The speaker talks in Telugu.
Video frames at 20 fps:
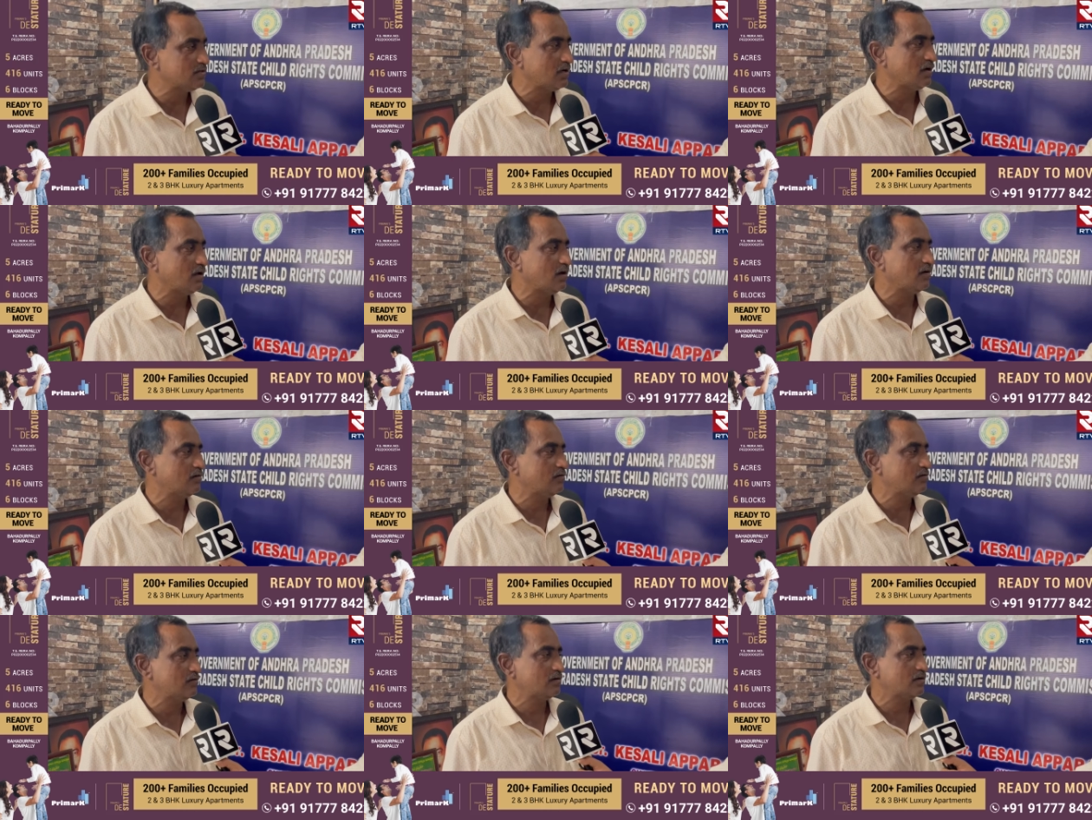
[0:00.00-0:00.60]

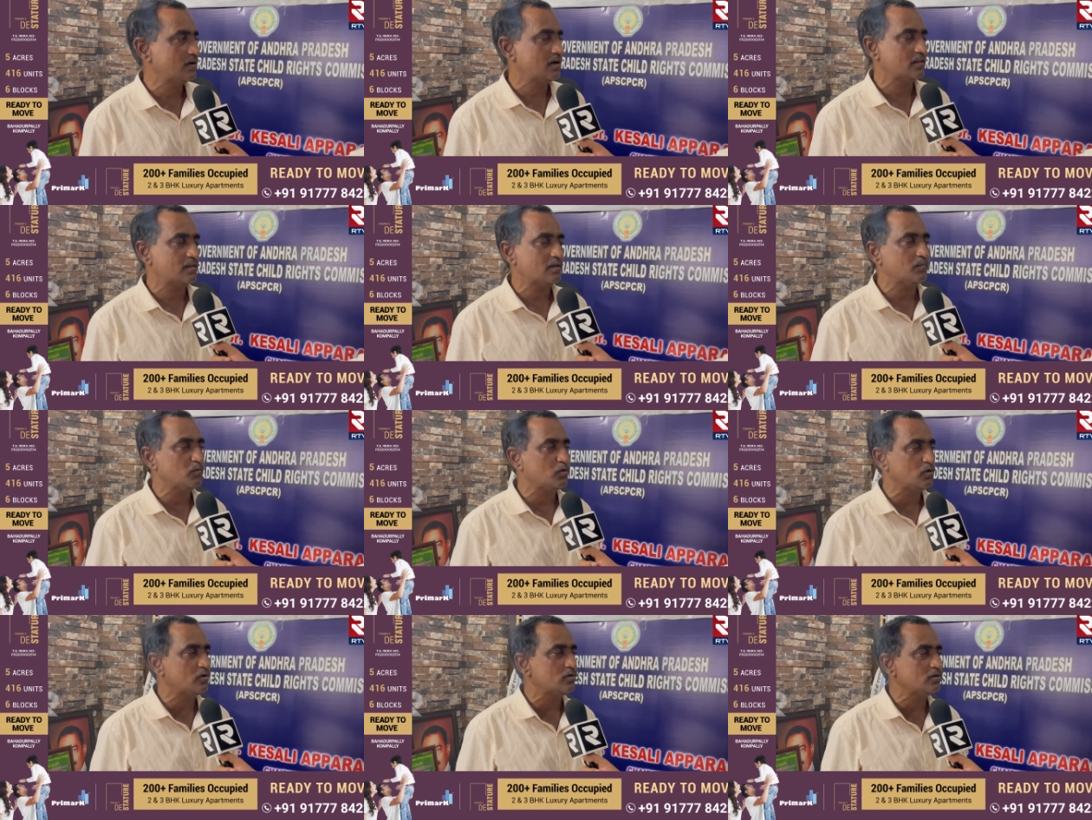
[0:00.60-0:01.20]
జిల్లాలో గత
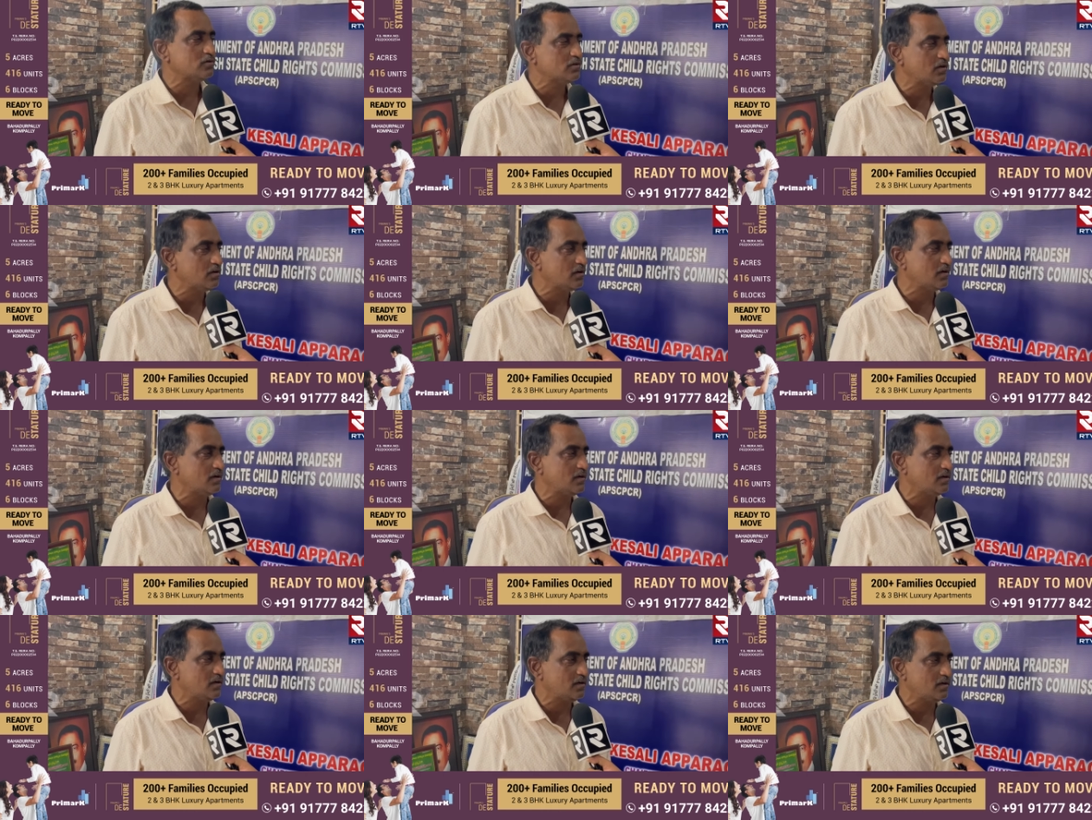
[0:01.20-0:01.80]
మూడు రోజుల
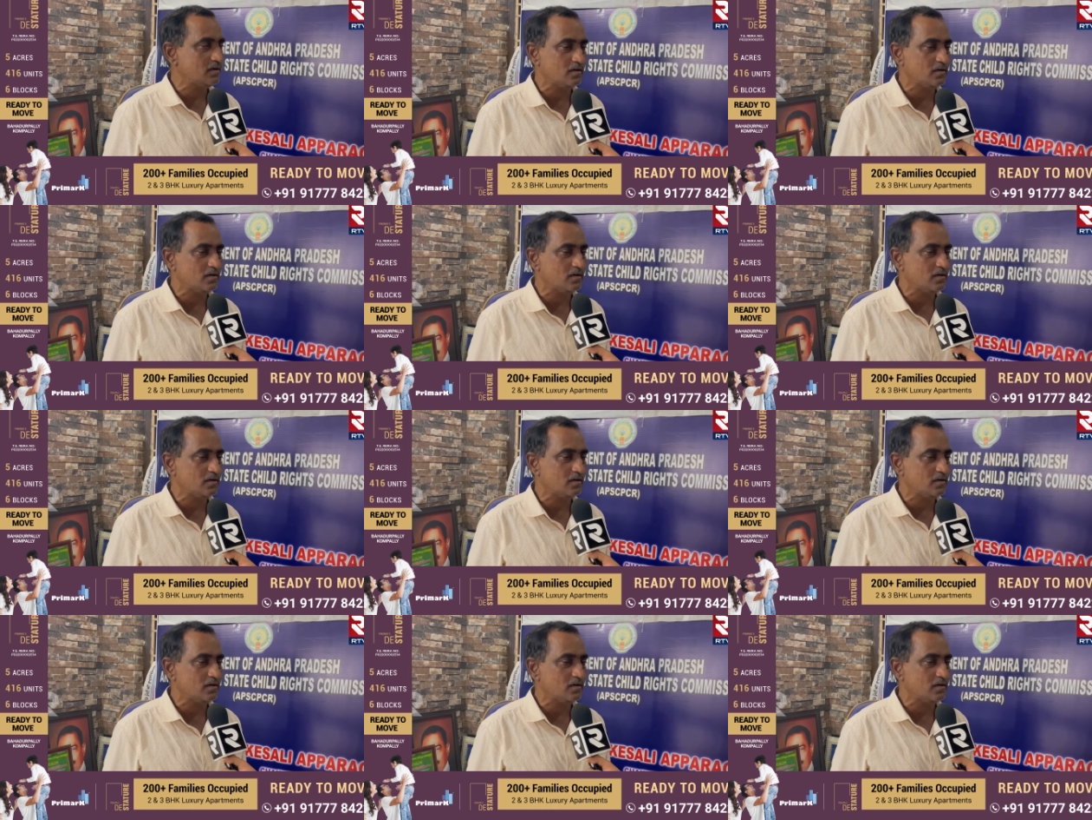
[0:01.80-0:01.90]
నుండి